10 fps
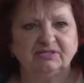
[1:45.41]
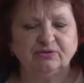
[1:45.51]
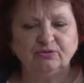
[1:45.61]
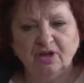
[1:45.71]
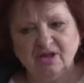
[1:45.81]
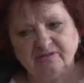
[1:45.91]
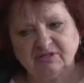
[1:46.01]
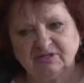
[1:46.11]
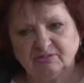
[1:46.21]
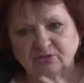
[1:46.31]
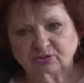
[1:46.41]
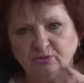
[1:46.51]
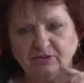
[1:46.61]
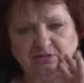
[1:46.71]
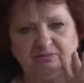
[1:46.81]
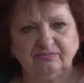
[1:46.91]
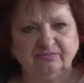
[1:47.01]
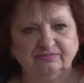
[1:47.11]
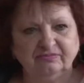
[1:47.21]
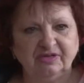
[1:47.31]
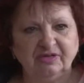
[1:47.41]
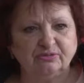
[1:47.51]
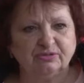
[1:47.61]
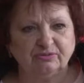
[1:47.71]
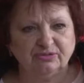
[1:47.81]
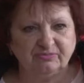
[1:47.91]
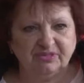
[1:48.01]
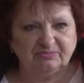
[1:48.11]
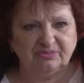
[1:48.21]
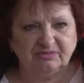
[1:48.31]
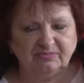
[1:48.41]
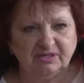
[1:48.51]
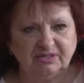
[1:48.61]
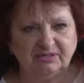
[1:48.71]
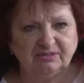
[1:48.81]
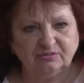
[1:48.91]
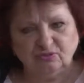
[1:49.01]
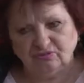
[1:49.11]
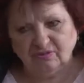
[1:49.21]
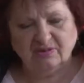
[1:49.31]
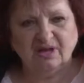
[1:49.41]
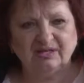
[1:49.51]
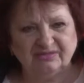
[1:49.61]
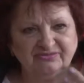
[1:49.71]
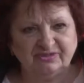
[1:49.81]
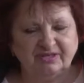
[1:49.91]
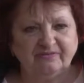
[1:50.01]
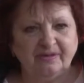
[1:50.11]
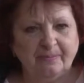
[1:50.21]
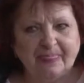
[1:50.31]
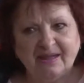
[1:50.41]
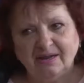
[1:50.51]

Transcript: Смотрю, вышла, смотрю, стекла валяются, в общем, разбит магазин, ну, от взрыва.